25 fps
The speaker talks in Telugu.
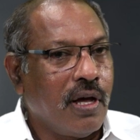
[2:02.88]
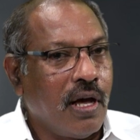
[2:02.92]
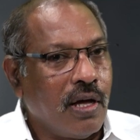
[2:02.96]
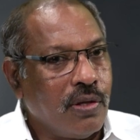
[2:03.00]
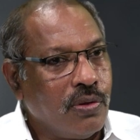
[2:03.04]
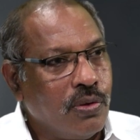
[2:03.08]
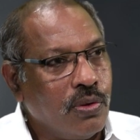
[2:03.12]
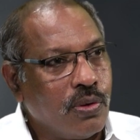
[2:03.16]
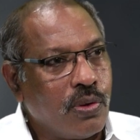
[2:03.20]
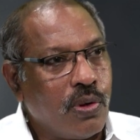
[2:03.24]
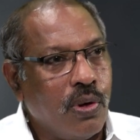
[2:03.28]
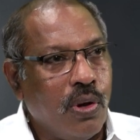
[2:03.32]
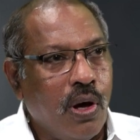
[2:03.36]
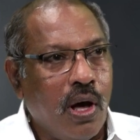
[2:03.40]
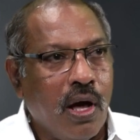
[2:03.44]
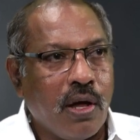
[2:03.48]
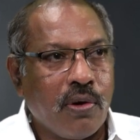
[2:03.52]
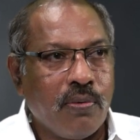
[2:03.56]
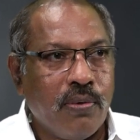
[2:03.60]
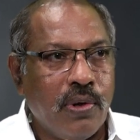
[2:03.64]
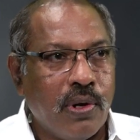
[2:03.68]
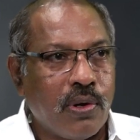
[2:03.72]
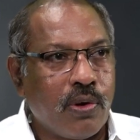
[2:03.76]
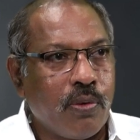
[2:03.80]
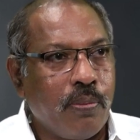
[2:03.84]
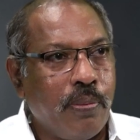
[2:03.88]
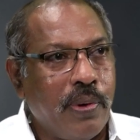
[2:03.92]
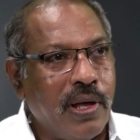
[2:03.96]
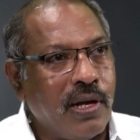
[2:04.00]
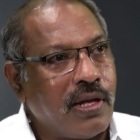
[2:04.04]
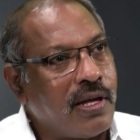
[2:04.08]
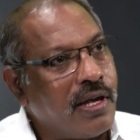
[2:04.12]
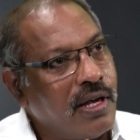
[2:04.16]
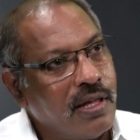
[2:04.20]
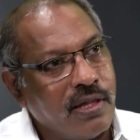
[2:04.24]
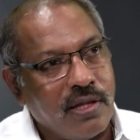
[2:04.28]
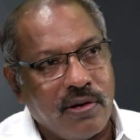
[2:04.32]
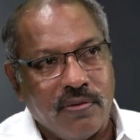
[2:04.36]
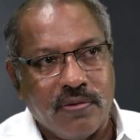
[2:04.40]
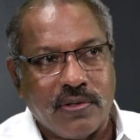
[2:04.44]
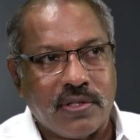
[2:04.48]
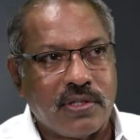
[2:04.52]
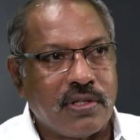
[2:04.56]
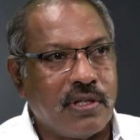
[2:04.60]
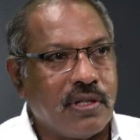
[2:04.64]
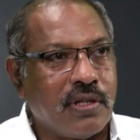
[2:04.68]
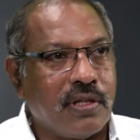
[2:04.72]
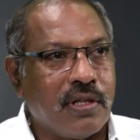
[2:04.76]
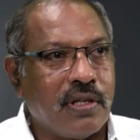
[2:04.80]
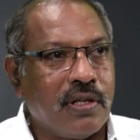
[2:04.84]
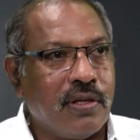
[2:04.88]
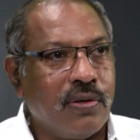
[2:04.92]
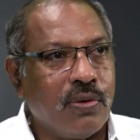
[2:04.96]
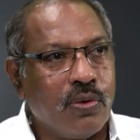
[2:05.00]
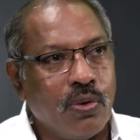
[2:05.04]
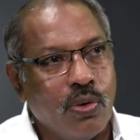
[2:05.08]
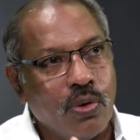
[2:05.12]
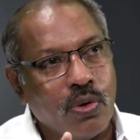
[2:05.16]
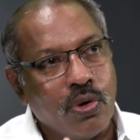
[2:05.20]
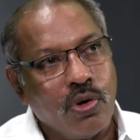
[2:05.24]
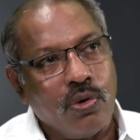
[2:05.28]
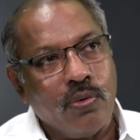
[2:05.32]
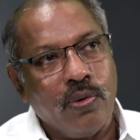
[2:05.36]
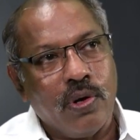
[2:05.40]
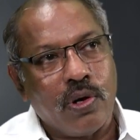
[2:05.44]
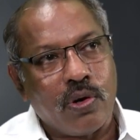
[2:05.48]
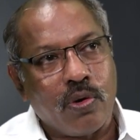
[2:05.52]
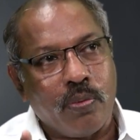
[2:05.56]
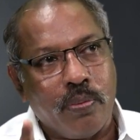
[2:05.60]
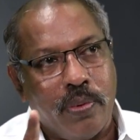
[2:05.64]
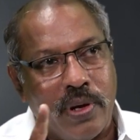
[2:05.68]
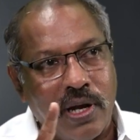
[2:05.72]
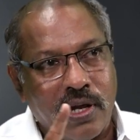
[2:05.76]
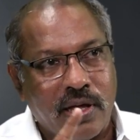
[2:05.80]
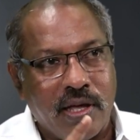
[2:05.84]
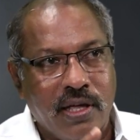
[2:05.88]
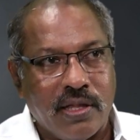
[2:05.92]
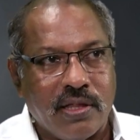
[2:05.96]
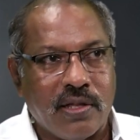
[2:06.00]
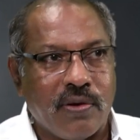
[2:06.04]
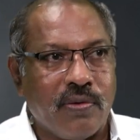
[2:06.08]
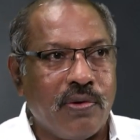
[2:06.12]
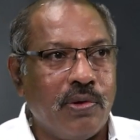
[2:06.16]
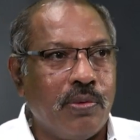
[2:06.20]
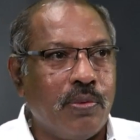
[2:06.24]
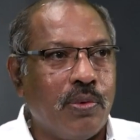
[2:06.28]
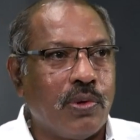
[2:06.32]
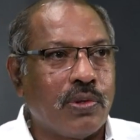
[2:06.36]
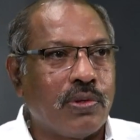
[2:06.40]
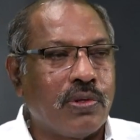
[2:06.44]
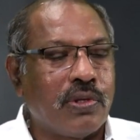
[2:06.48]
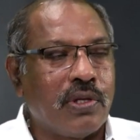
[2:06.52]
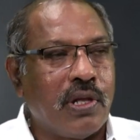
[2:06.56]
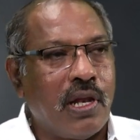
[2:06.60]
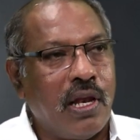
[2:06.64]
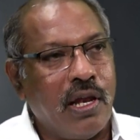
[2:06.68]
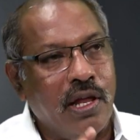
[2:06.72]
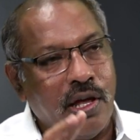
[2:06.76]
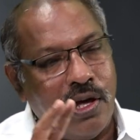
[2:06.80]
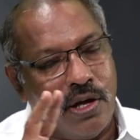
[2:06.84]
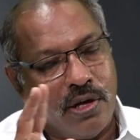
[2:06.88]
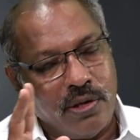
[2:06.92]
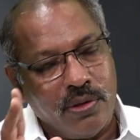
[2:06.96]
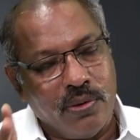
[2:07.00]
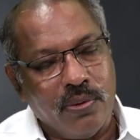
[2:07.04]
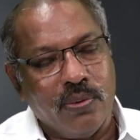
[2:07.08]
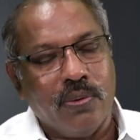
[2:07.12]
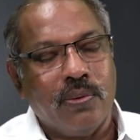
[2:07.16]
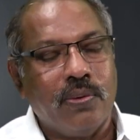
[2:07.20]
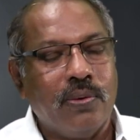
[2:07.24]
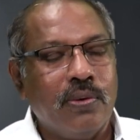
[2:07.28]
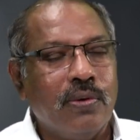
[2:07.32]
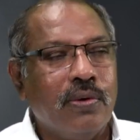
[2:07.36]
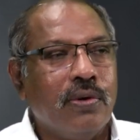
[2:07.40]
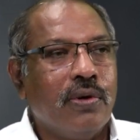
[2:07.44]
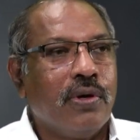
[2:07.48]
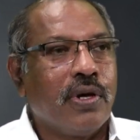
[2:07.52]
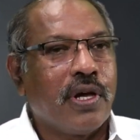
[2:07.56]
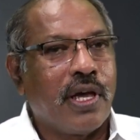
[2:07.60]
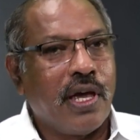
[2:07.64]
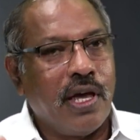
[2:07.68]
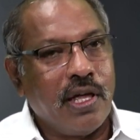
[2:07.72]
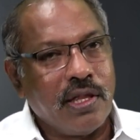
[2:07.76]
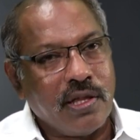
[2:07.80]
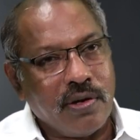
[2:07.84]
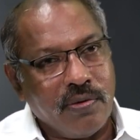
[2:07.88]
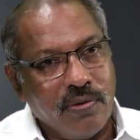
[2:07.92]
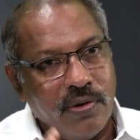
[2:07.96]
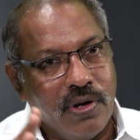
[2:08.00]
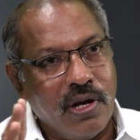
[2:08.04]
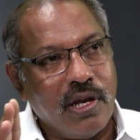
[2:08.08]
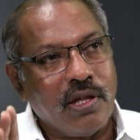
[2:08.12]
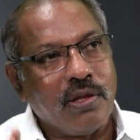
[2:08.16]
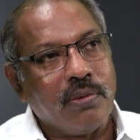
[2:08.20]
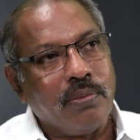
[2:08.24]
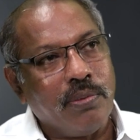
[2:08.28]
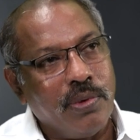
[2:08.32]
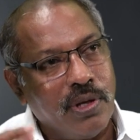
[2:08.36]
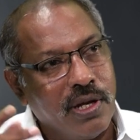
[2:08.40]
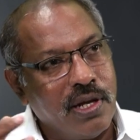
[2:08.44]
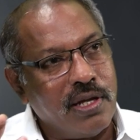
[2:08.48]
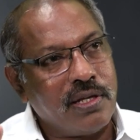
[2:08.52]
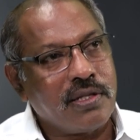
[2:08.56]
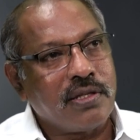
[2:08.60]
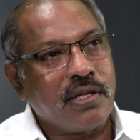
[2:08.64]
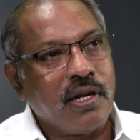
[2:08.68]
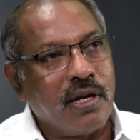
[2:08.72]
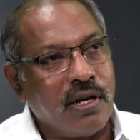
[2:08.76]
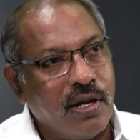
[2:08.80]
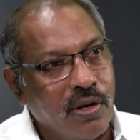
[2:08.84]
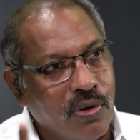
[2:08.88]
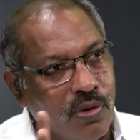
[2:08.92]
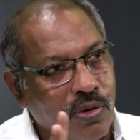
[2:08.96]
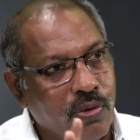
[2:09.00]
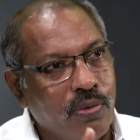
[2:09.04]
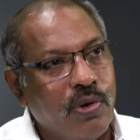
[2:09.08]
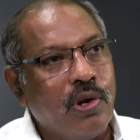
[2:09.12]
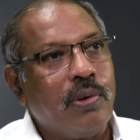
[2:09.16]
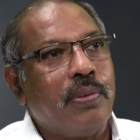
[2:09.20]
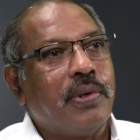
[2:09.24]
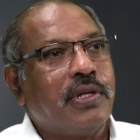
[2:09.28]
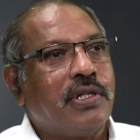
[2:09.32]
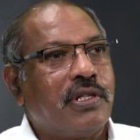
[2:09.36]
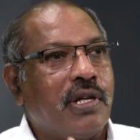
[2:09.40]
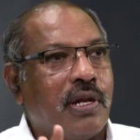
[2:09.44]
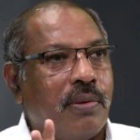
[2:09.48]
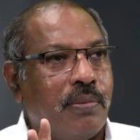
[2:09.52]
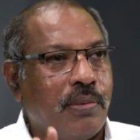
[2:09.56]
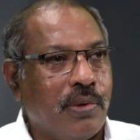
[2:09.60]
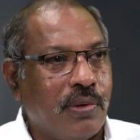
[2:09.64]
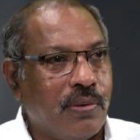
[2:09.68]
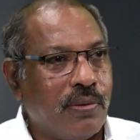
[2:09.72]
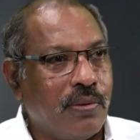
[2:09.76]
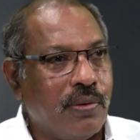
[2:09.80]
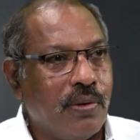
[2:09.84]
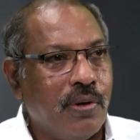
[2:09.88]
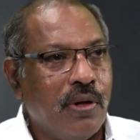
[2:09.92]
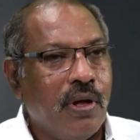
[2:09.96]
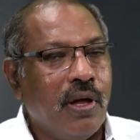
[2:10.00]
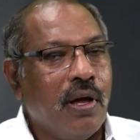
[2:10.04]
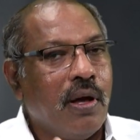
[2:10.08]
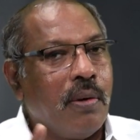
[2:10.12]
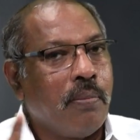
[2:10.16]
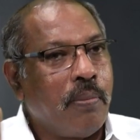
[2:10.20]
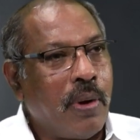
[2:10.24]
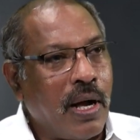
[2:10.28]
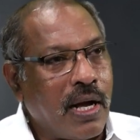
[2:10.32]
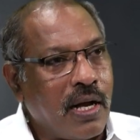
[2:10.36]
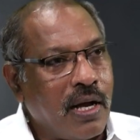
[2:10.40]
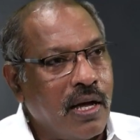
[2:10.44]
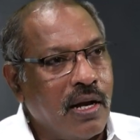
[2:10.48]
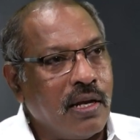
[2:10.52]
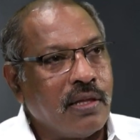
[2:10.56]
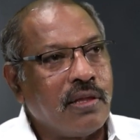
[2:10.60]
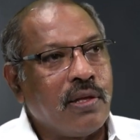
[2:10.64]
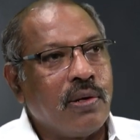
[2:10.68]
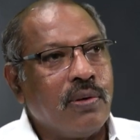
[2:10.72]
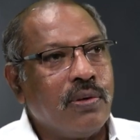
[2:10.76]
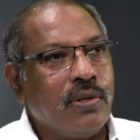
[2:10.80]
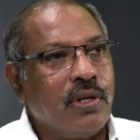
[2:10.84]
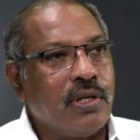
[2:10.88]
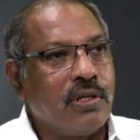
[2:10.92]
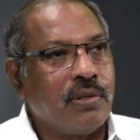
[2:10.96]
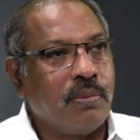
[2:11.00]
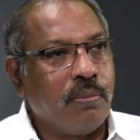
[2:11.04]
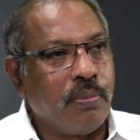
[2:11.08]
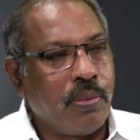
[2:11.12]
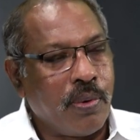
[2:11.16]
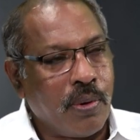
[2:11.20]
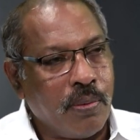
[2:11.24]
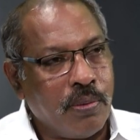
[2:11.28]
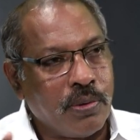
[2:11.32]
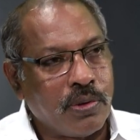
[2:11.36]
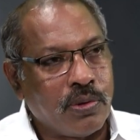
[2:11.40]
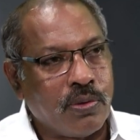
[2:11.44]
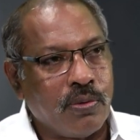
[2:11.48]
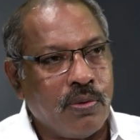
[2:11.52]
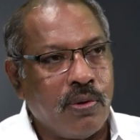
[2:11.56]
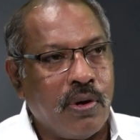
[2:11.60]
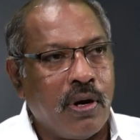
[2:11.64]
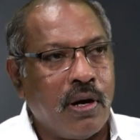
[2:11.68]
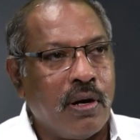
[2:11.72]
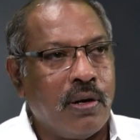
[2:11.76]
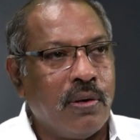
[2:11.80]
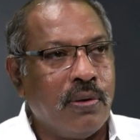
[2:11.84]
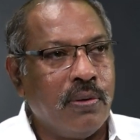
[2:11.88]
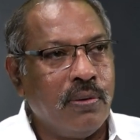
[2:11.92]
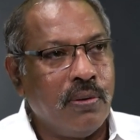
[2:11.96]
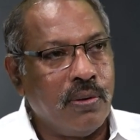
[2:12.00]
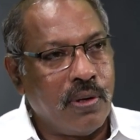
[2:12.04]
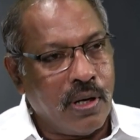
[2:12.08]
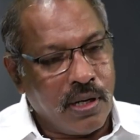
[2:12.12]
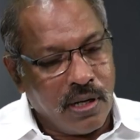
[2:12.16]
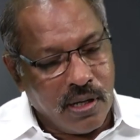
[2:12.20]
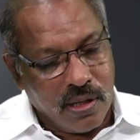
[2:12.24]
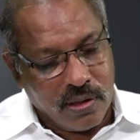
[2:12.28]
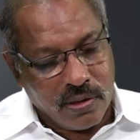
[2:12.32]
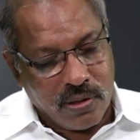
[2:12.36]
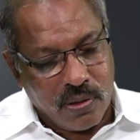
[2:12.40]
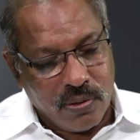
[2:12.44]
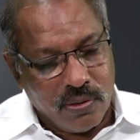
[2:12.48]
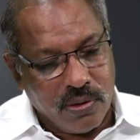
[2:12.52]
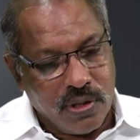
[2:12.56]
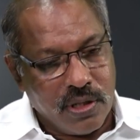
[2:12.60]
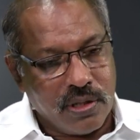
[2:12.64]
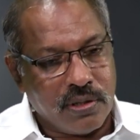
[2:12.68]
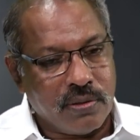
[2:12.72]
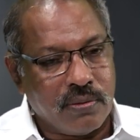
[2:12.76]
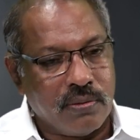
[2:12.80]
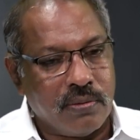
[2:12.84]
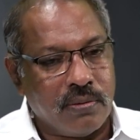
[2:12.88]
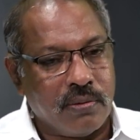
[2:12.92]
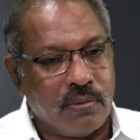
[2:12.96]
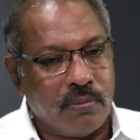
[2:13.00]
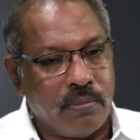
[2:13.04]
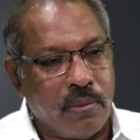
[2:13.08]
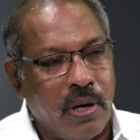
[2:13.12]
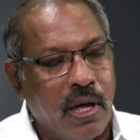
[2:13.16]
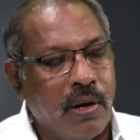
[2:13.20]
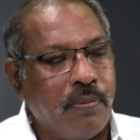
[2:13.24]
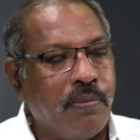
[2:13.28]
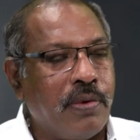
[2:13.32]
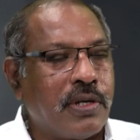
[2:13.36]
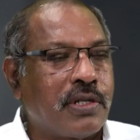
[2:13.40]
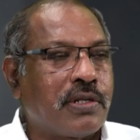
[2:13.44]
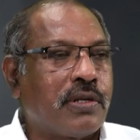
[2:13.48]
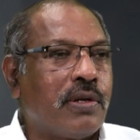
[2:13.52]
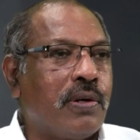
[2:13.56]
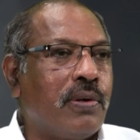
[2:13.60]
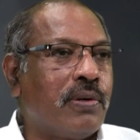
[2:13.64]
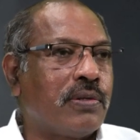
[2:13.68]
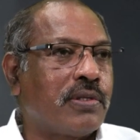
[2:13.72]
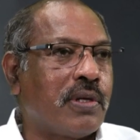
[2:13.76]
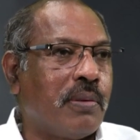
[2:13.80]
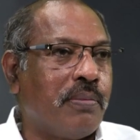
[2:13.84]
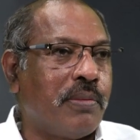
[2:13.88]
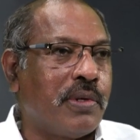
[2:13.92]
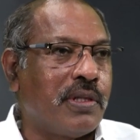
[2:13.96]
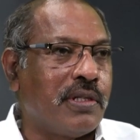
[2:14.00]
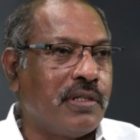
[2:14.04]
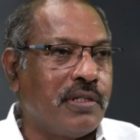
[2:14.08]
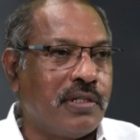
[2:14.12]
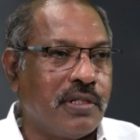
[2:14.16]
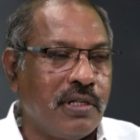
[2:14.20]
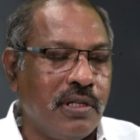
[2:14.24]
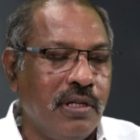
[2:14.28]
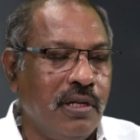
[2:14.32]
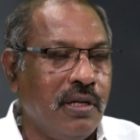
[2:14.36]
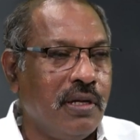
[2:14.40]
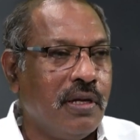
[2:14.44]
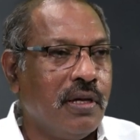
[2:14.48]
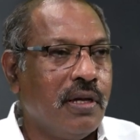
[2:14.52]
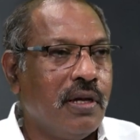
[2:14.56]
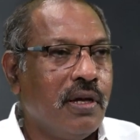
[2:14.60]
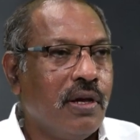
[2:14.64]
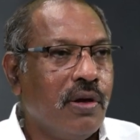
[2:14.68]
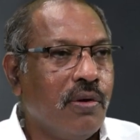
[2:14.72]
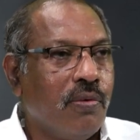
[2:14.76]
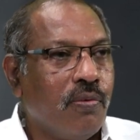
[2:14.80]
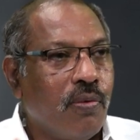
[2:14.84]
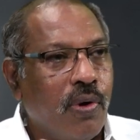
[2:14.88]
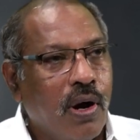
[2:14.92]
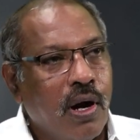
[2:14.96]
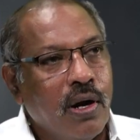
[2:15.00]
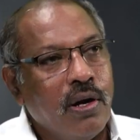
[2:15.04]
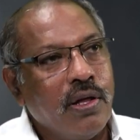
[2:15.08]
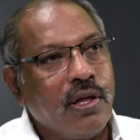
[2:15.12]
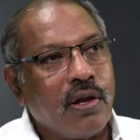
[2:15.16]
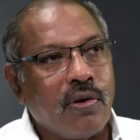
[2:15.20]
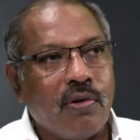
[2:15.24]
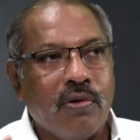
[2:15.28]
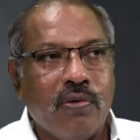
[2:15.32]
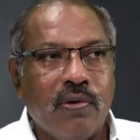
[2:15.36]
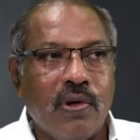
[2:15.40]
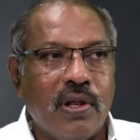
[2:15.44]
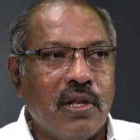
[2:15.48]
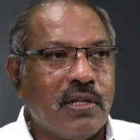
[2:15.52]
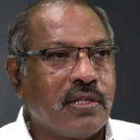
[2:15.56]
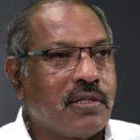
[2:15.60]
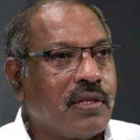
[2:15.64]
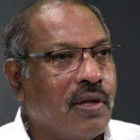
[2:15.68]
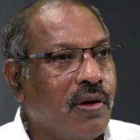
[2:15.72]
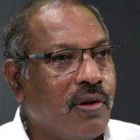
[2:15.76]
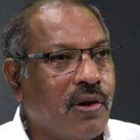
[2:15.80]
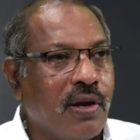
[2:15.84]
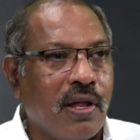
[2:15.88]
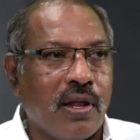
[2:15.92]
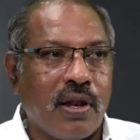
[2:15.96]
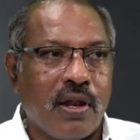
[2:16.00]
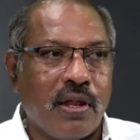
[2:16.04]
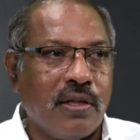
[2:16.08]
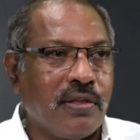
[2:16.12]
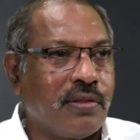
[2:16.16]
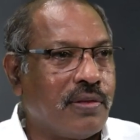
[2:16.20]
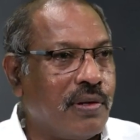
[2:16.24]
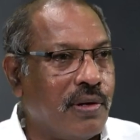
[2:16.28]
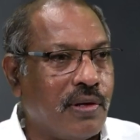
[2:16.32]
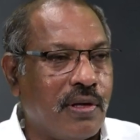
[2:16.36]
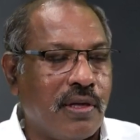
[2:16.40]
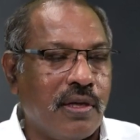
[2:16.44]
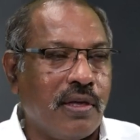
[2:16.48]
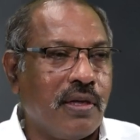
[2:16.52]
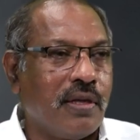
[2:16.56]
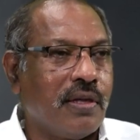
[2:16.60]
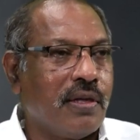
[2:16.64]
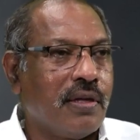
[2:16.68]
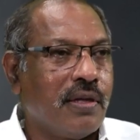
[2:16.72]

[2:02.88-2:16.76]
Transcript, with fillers: అందుట్లో ఆరు వేల రూపాయలు కేంద్రం ఇస్తుంది ఇంకో రెండు వేల రూపాయలు కేంద్రం ఇవ్వబోతుంది లేదు కేంద్రం ఇవ్వలేదు మీరే ఇస్తా అంటే రెండు వేలు పెంచారు మీరు పక్కన తెలుగుదేశం ప్రభుత్వం వాళ్ళు అంటే తెలుగుదేశం మేనిఫెస్టోలో సంబంధించి వాళ్ళు ఇరవై వేలు ఇస్తా ఉన్నారు రైతులకి